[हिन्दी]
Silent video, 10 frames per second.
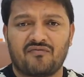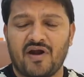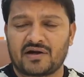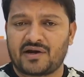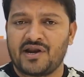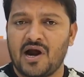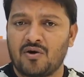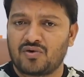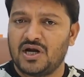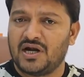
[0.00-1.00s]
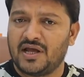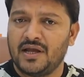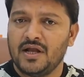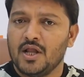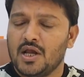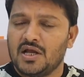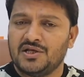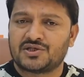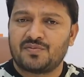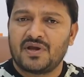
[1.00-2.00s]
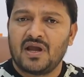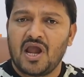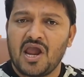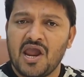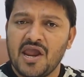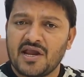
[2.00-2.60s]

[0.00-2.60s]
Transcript: एक फैक्ट्री आउटलेट है इसमें